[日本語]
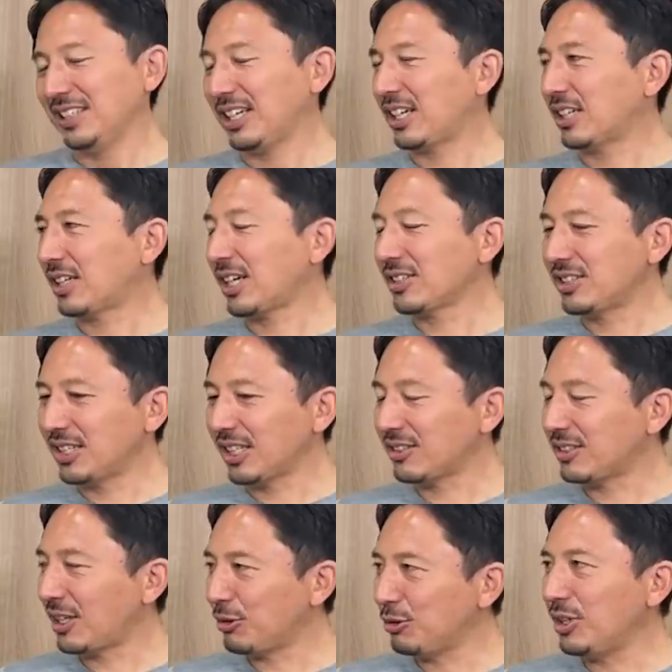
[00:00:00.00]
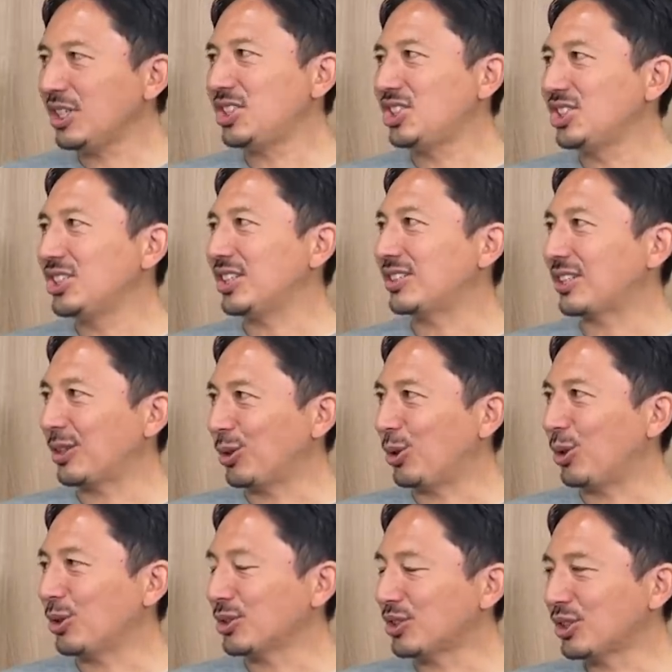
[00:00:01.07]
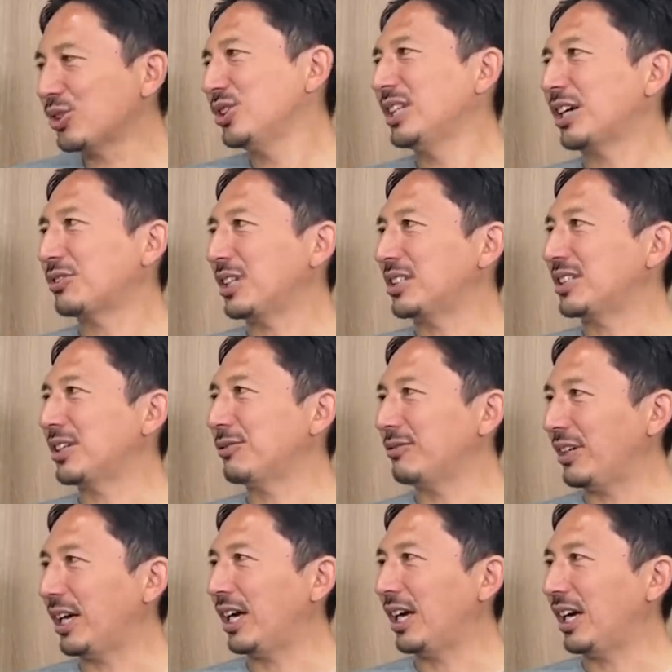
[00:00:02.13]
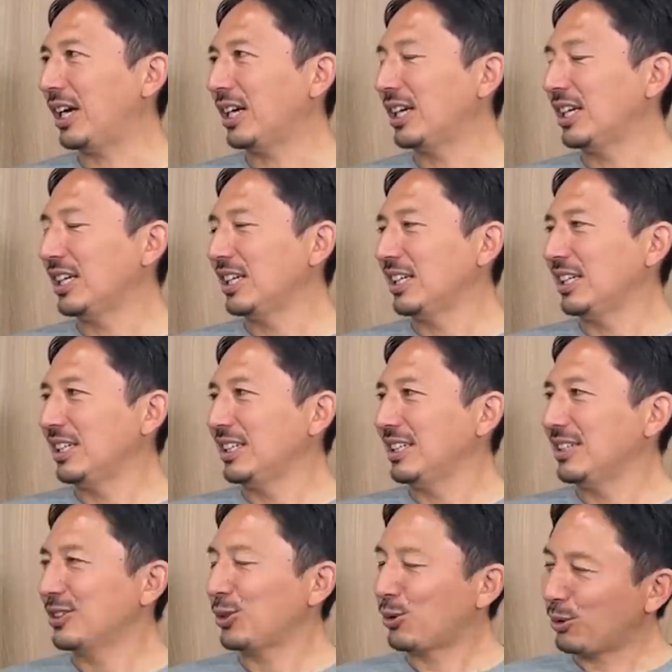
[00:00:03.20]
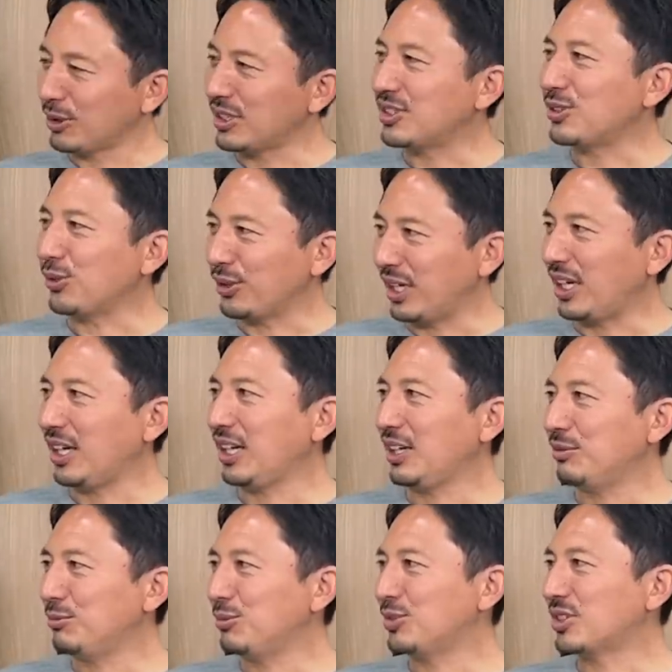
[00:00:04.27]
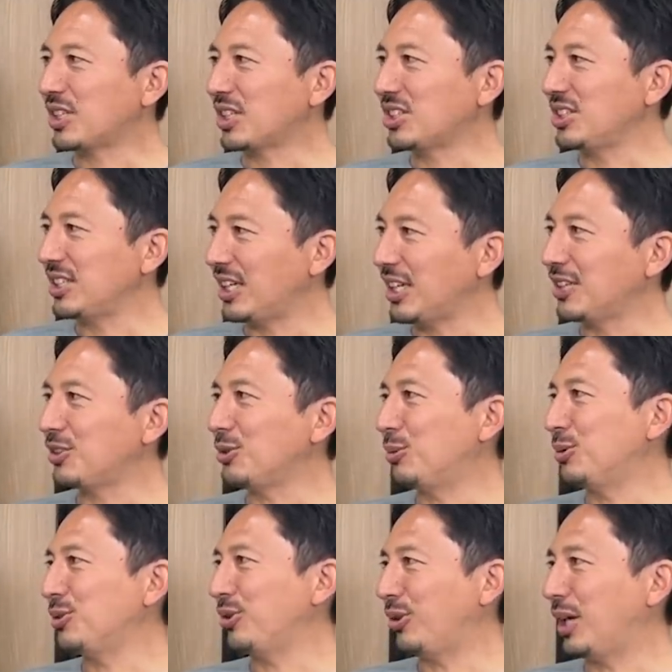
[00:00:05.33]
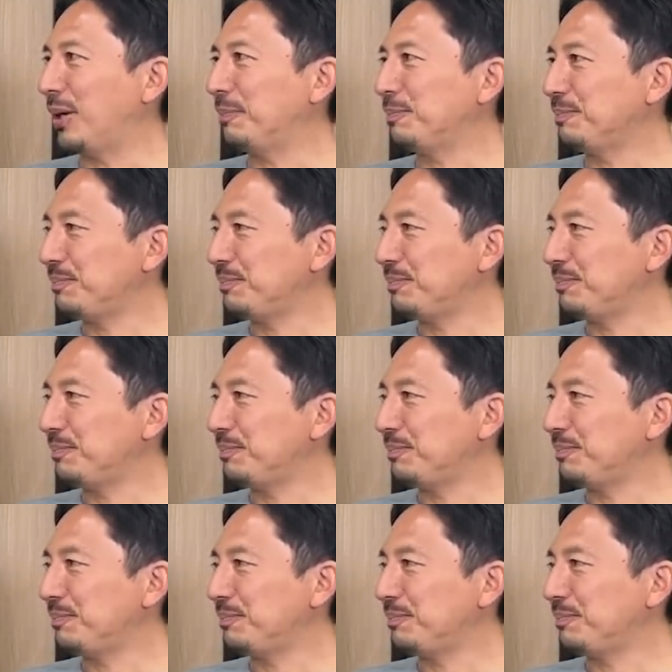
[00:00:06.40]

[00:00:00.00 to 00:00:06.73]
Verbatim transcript: なんか活躍が嬉しいんですけどすぐいなくなっちゃうんで、うん、そこですよね難しいなって思うのは。